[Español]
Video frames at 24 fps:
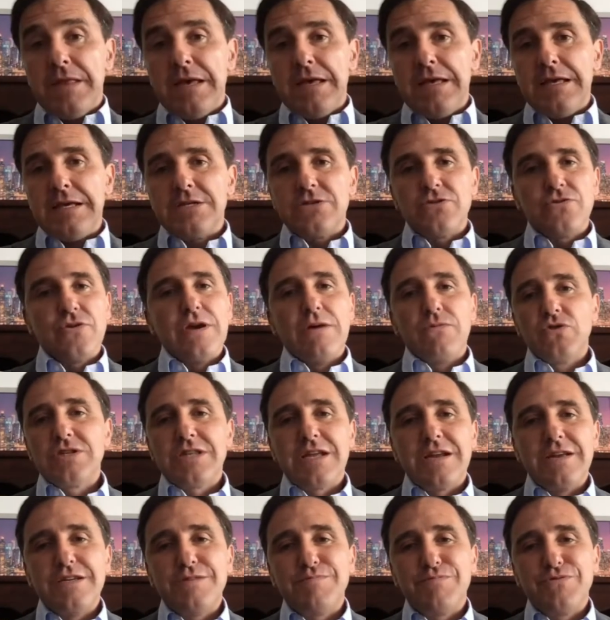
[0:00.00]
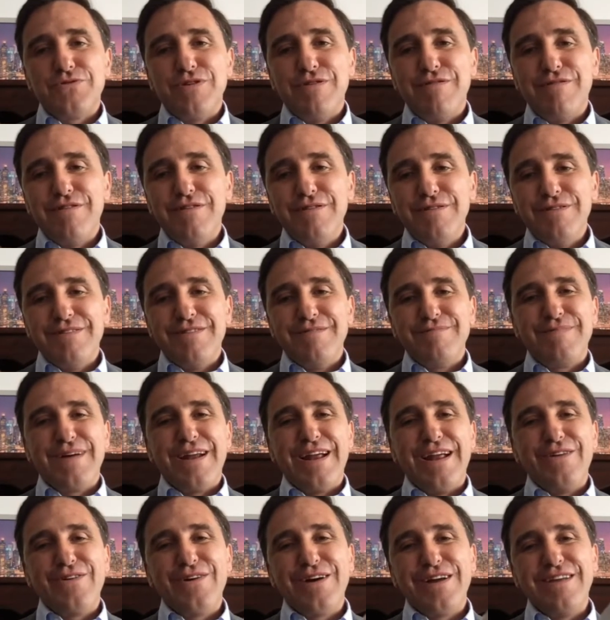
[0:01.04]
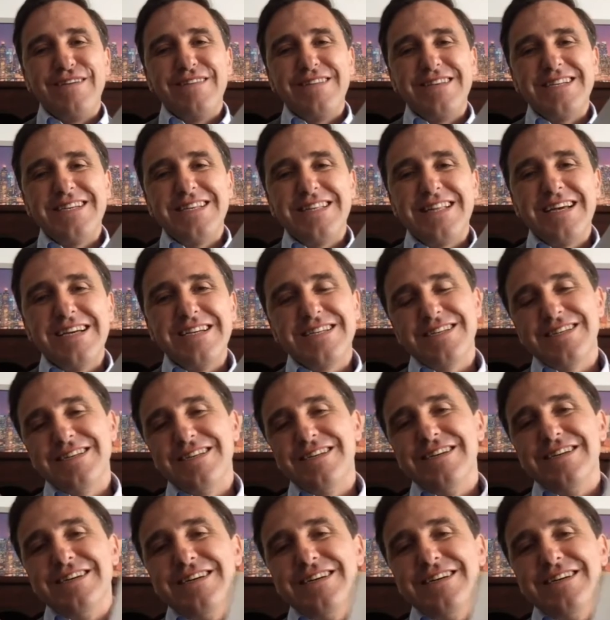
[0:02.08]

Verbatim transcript: y estoy a vuestra disposición para lo que necesitéis.